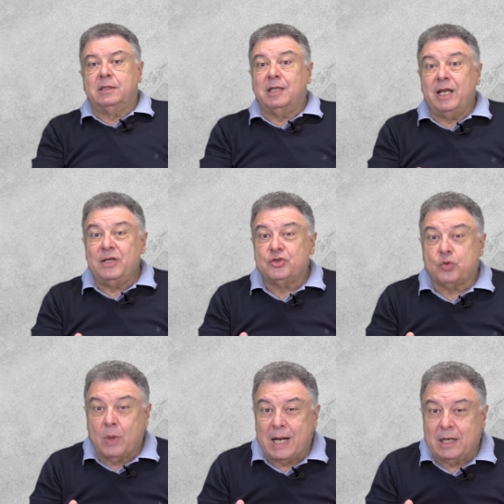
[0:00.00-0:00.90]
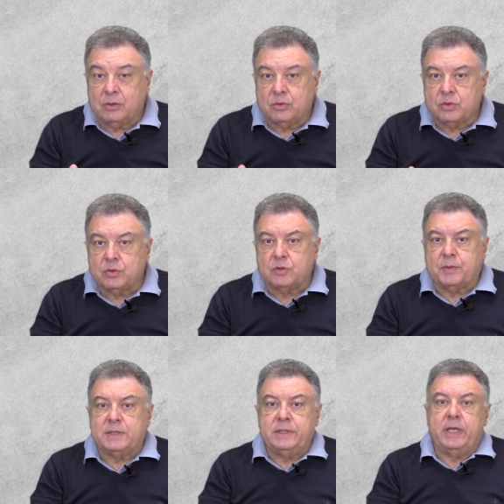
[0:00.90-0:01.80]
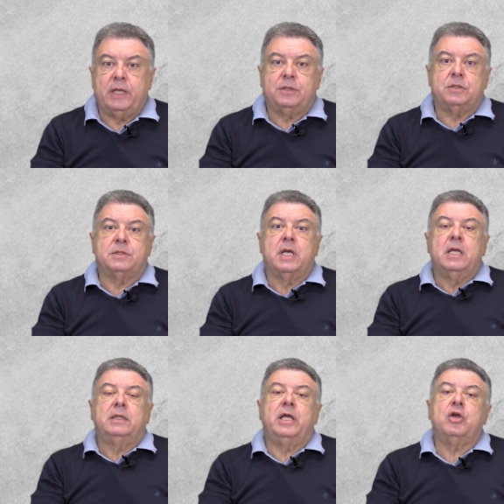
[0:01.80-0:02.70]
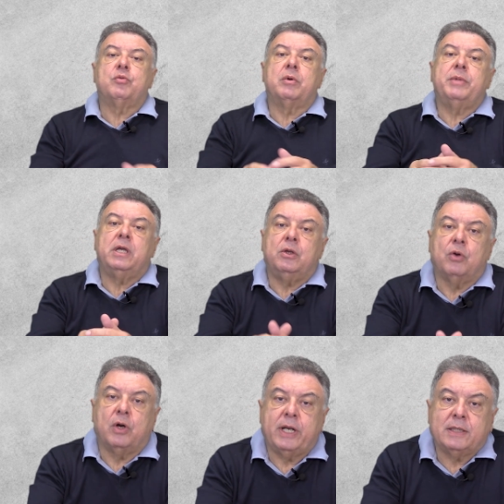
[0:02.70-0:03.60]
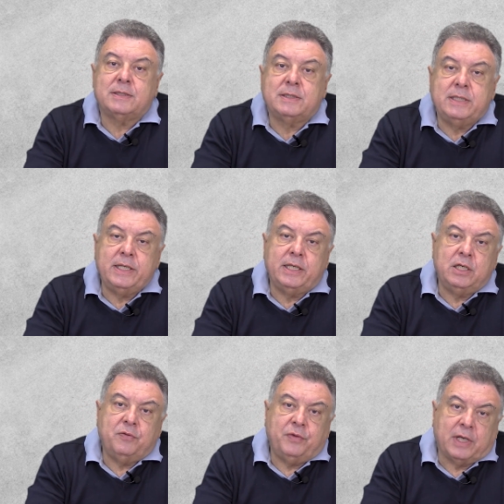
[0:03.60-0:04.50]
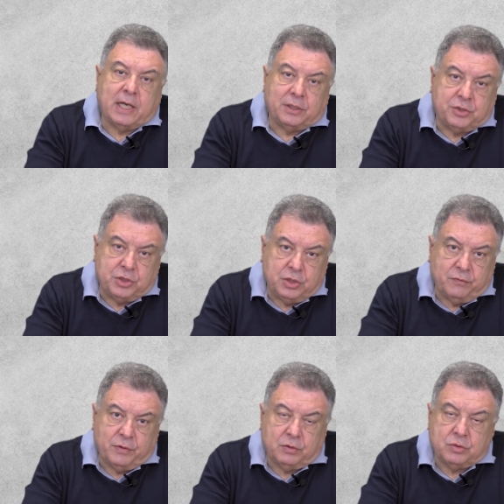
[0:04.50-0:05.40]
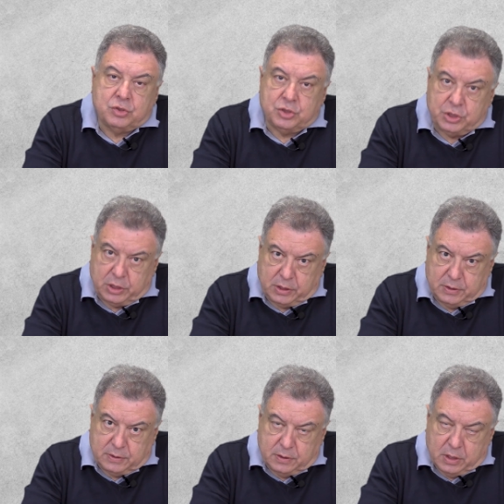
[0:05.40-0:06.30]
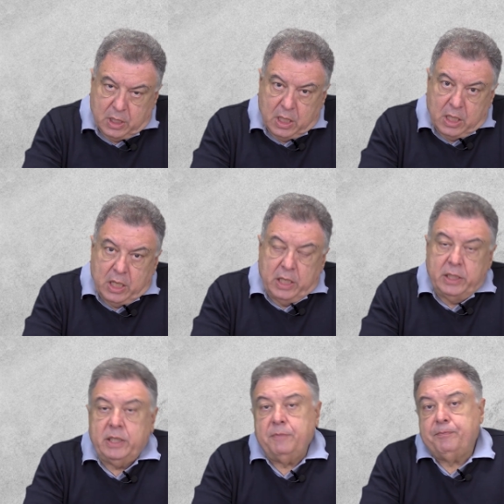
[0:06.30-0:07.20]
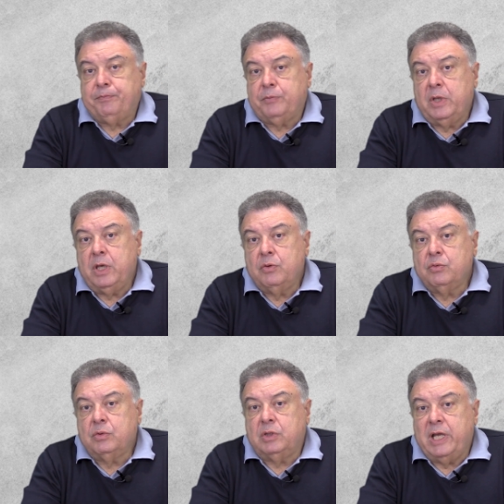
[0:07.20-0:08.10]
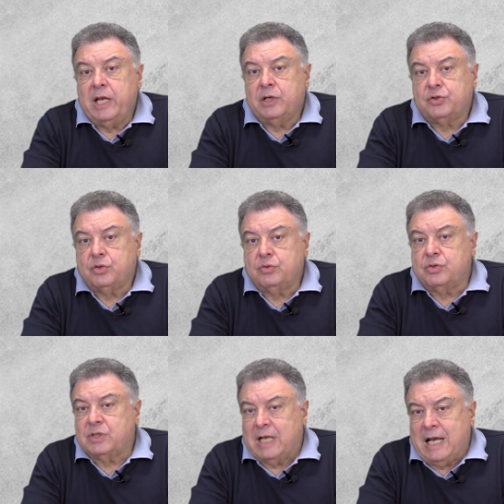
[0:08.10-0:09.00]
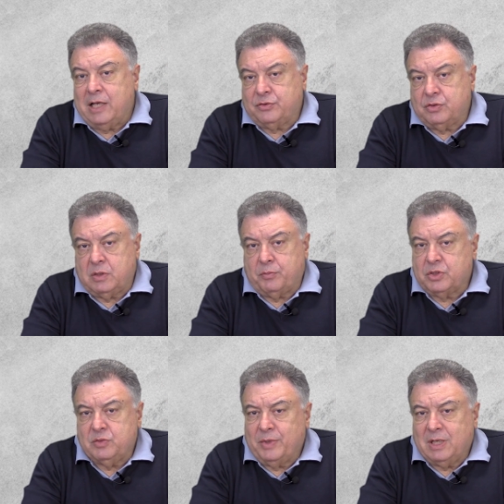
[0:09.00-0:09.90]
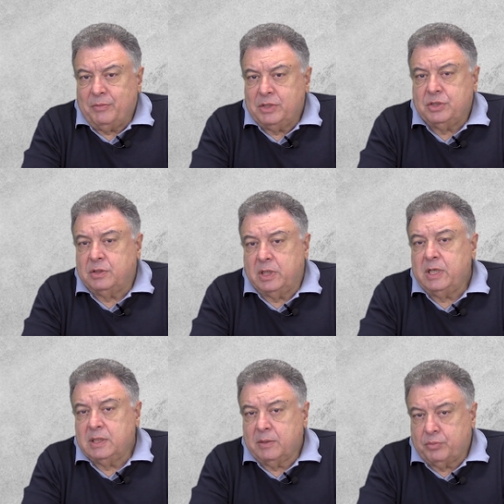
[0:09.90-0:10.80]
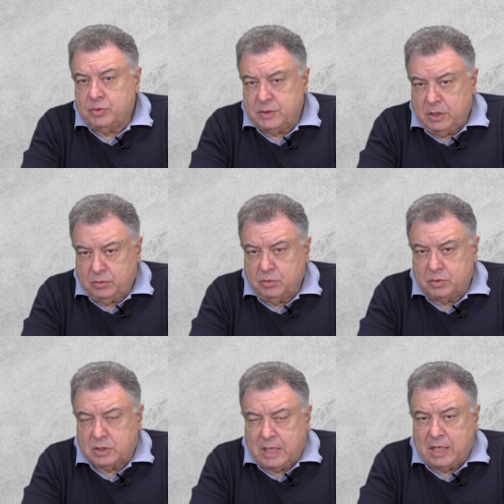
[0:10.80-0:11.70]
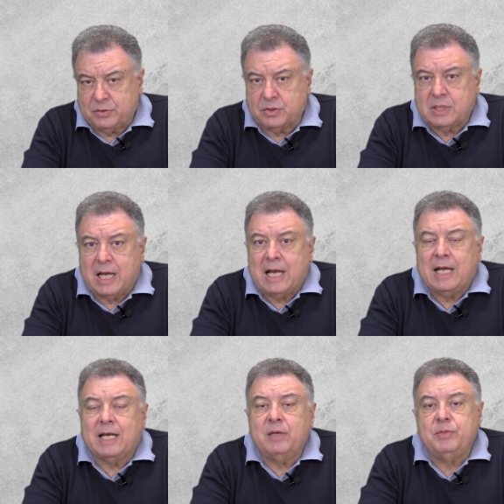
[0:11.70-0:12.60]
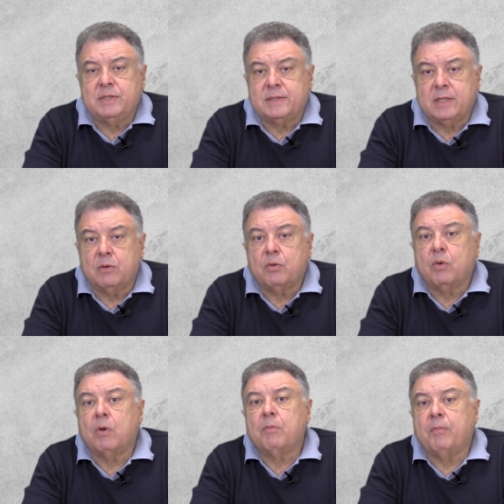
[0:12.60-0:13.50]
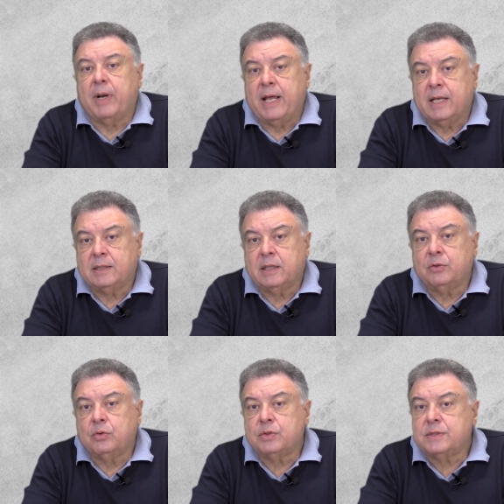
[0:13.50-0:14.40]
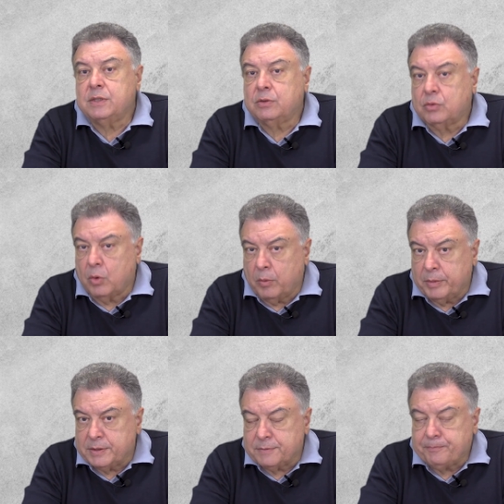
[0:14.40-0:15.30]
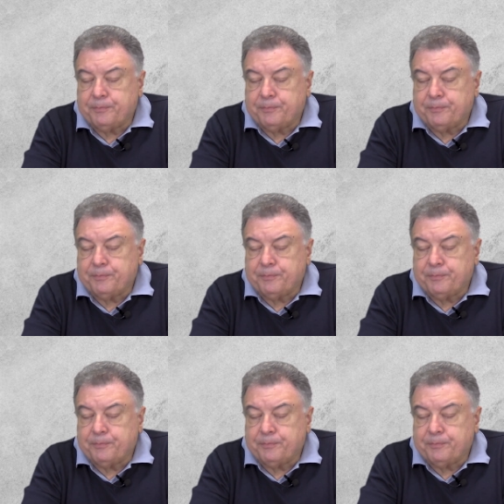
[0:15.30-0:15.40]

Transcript: três quartos dos pacientes têm uma melhora significativa dos tiques. E em um terço dos casos, aproximadamente 30% dos casos, há remissão completa dos sintomas.